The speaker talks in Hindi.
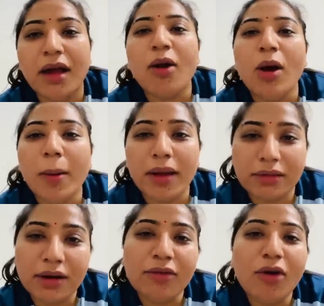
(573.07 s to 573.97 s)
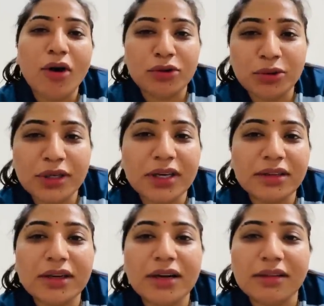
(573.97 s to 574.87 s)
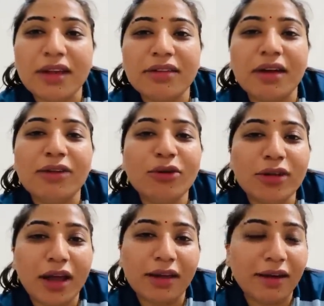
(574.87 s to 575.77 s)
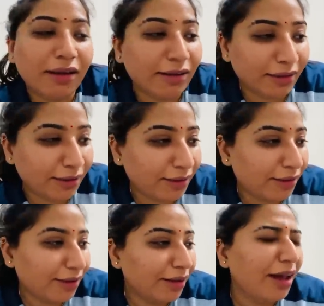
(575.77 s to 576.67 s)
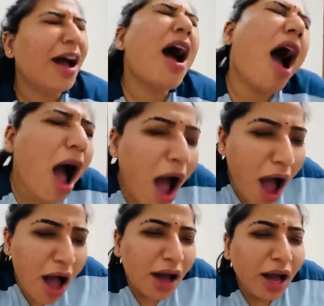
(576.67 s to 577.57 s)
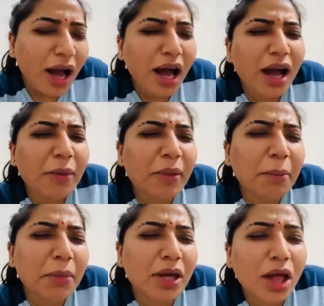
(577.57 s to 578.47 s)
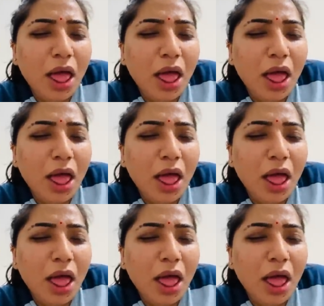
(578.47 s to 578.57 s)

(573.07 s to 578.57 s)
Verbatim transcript: कोई बात नहीं व्लॉग शूट करते करते ही शहीद हो जाएंगे आ आ मम्मी